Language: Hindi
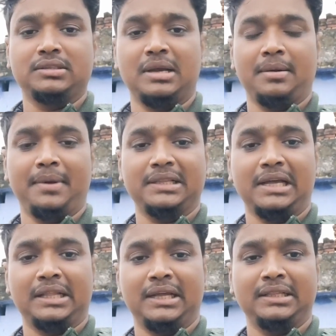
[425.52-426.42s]
जब हमार
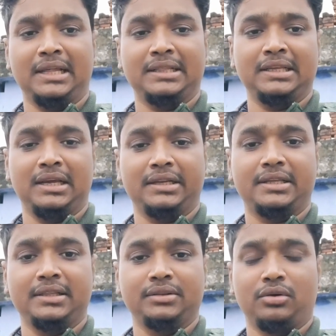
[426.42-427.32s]
दादा दादी
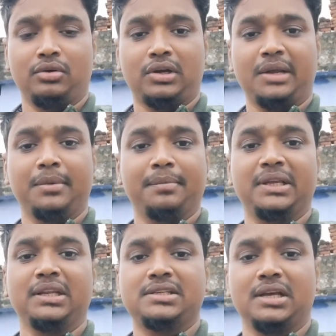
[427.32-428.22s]
हलखिन तो ओकरा में
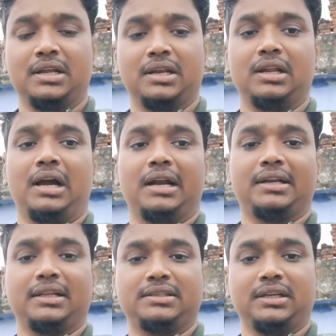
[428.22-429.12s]
मिल चल है
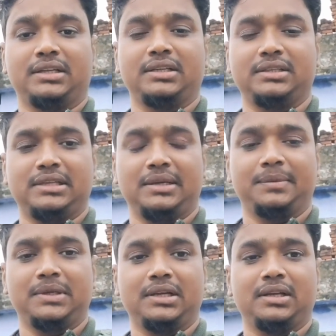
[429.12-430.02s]
आटा चक्की
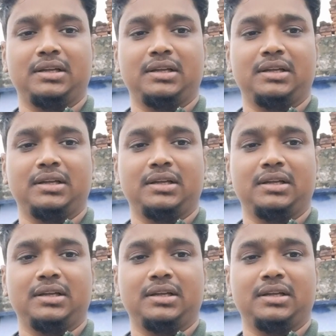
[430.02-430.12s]
सबके